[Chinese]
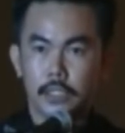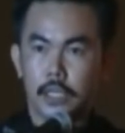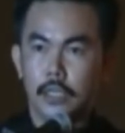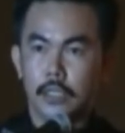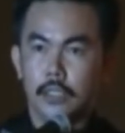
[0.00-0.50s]

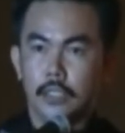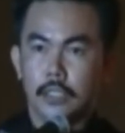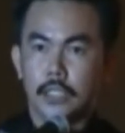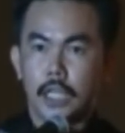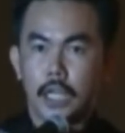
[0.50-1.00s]
啊。
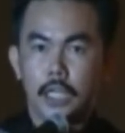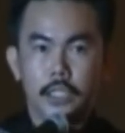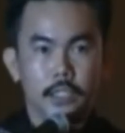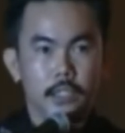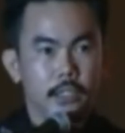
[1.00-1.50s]
当然，
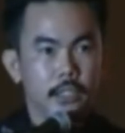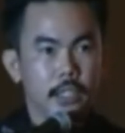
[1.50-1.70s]
也要